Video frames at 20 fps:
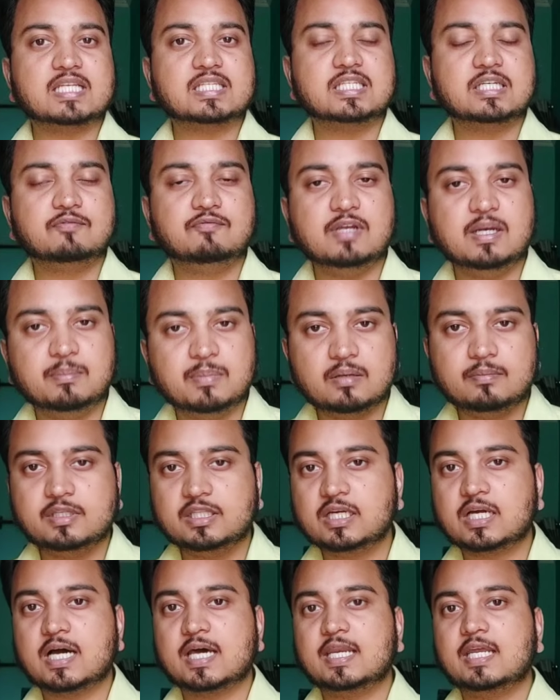क्लासिक फिल्में
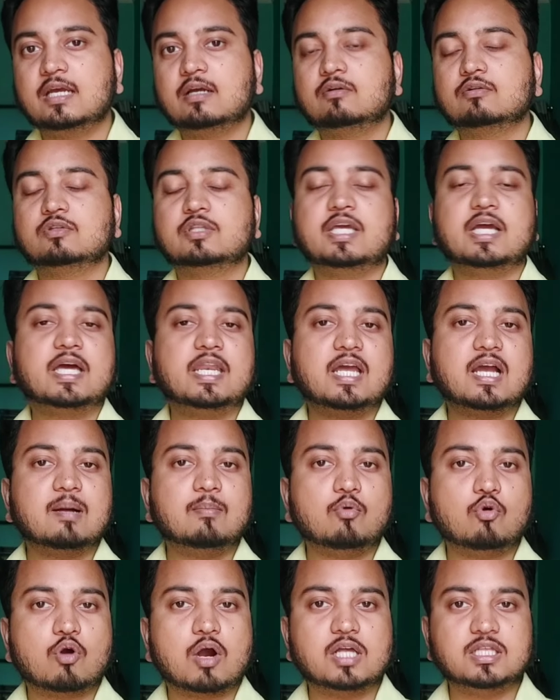भी दिखाने देखने
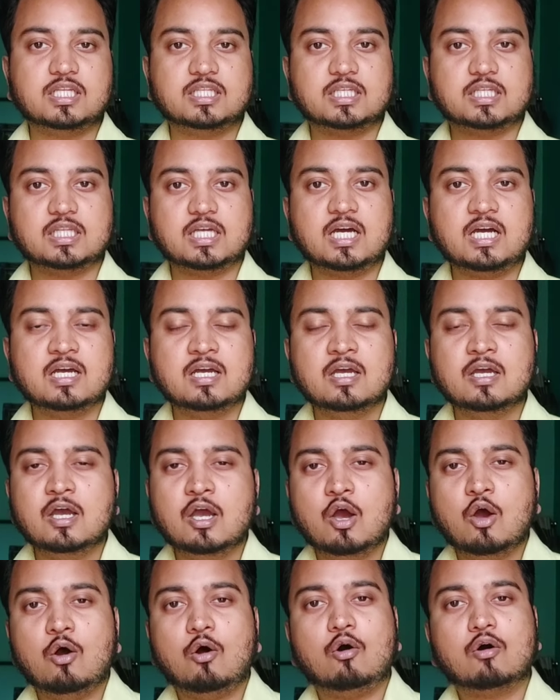का मौका देता था
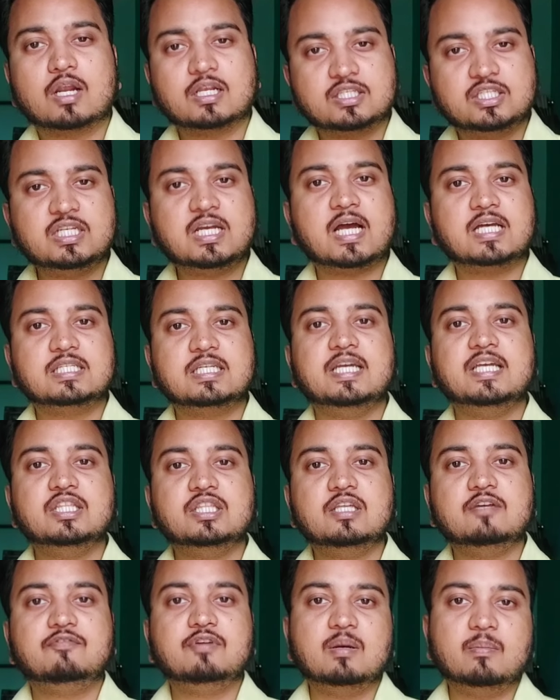और अच्छी खासी
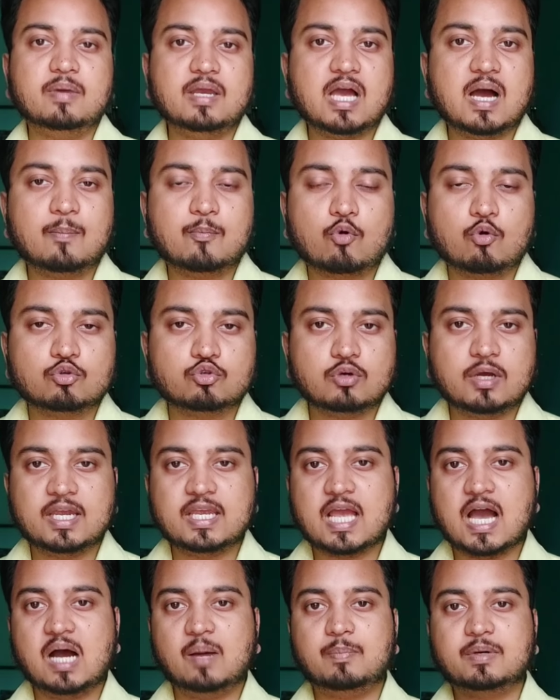हिंदी फिल्में आपको जो
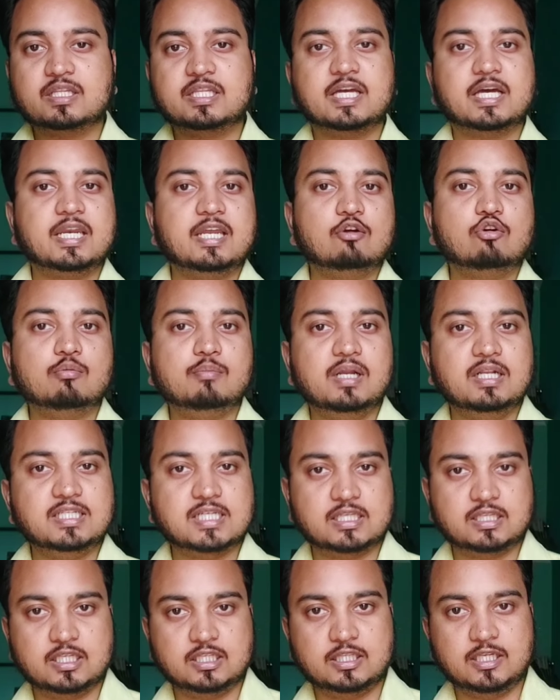है यहाँ पर देखने को मिल
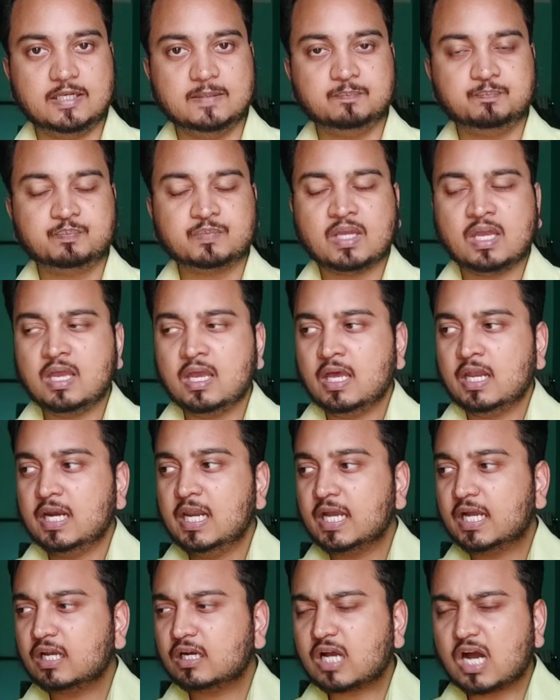जाती थी
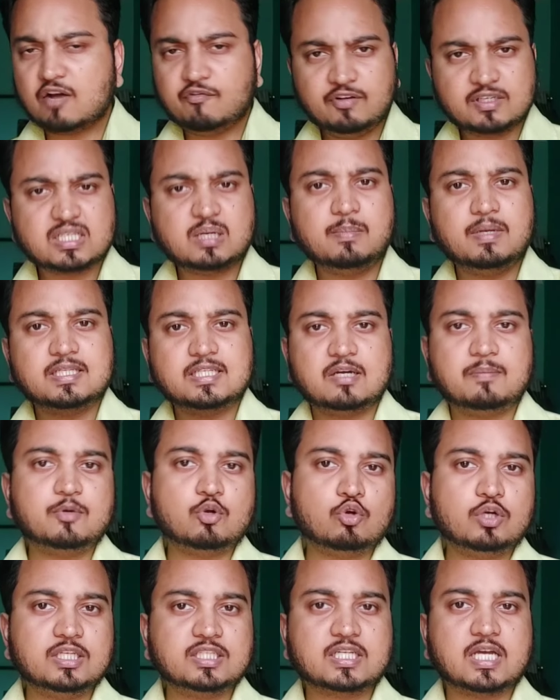लेकिन काफी समय से हम
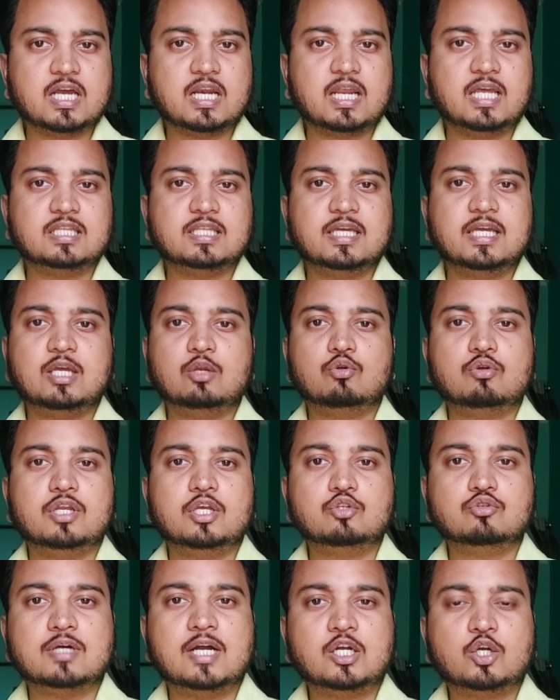नोटिस कर रहे थे कि
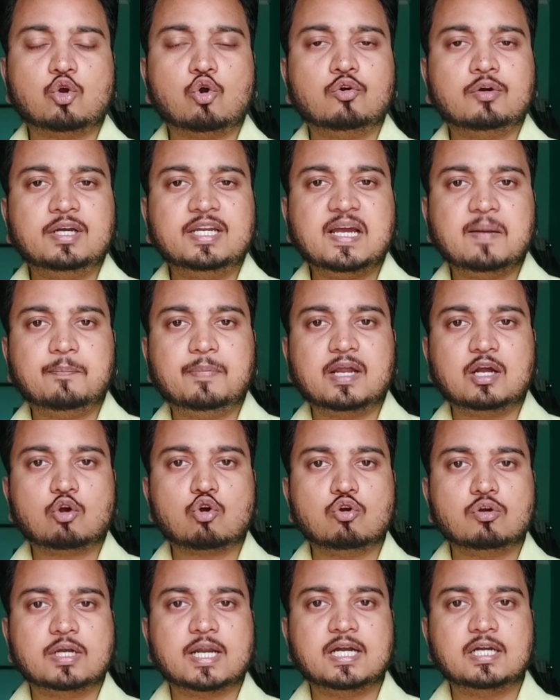इन्होंने जो है टोटली अपना
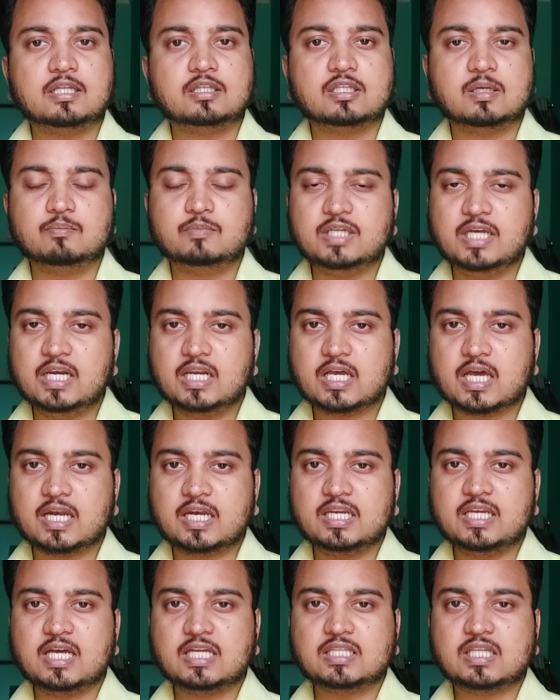कंटेंट तब्दील
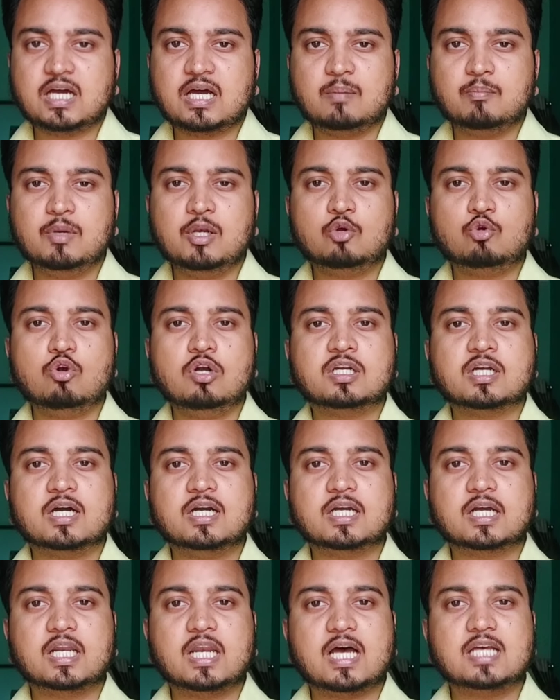कर लिया था बिल्कुल
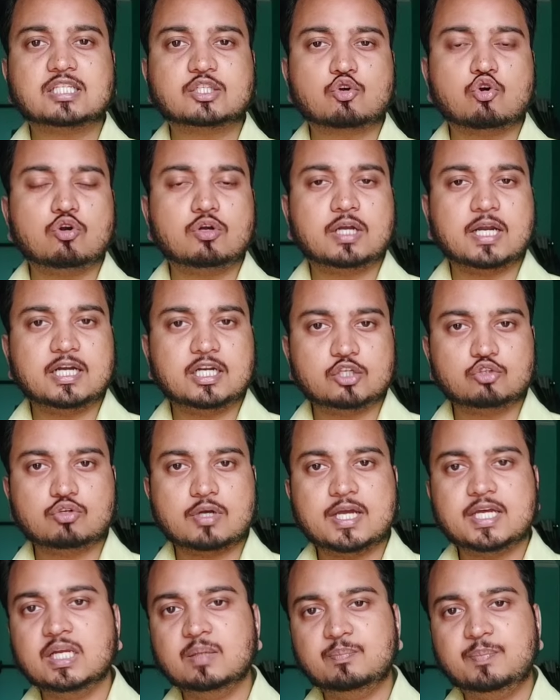थर्ड क्लास कंटेंट
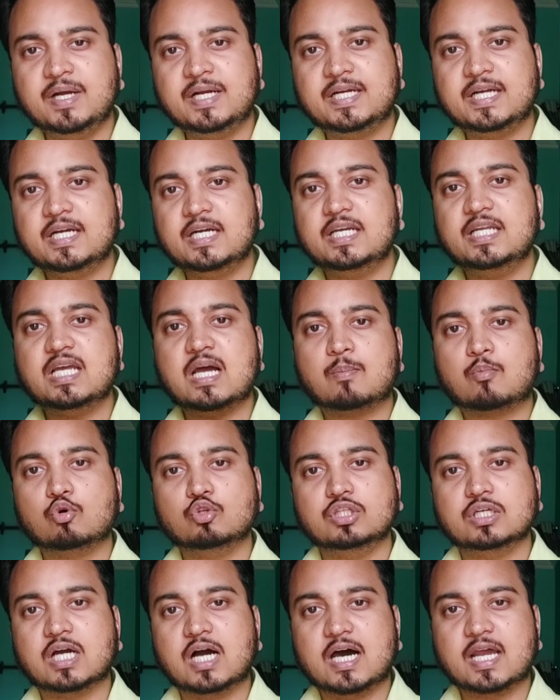जो है रिपीटेडली
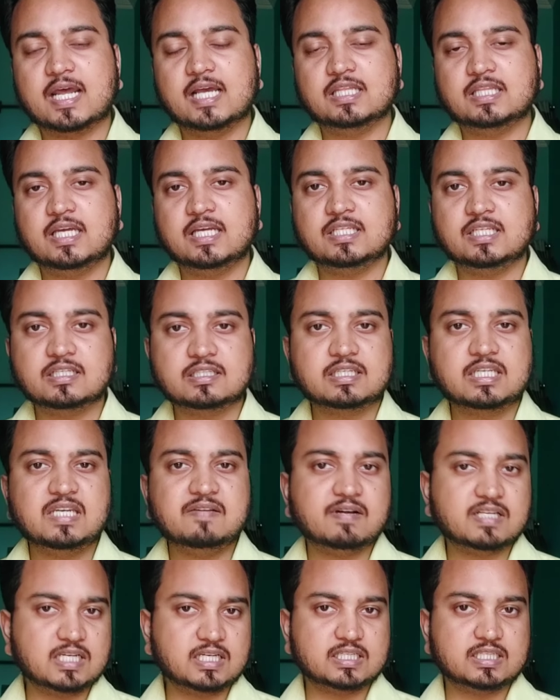आपको दिखा रहे थे
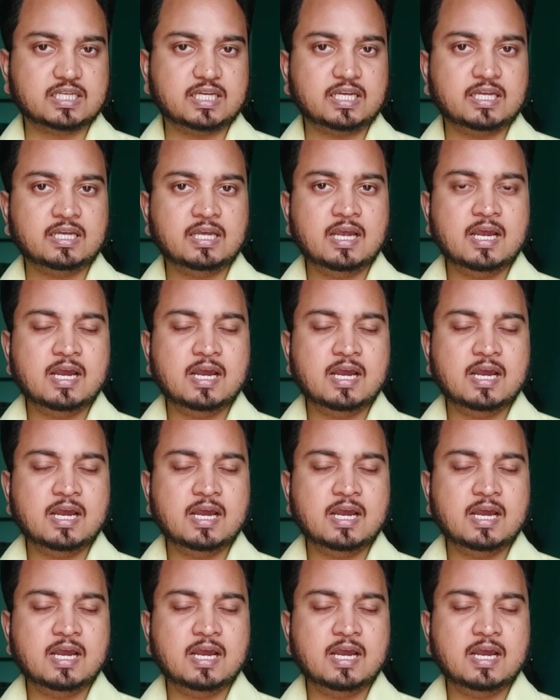जिसकी वजह से